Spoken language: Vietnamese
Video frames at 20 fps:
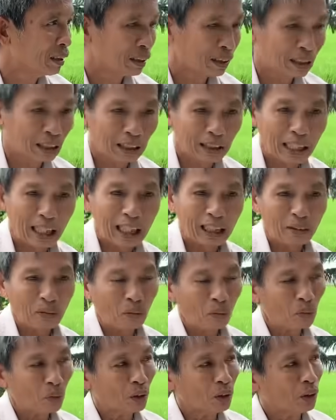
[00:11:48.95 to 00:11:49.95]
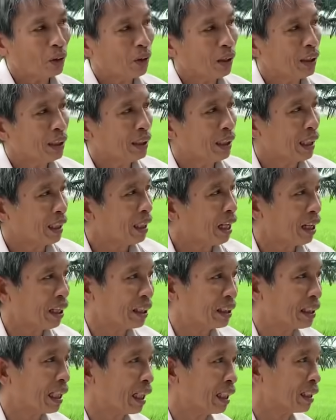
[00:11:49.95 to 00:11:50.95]
thì ngài cũng có nói là đời
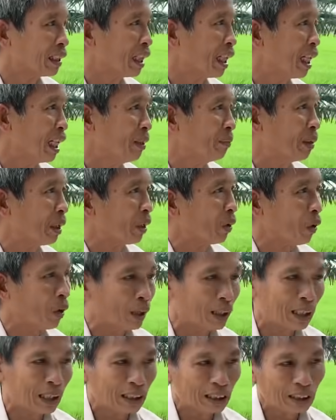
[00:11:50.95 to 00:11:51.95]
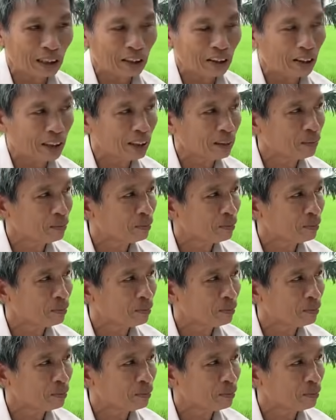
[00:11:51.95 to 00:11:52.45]
tận thế mà còn lần lửa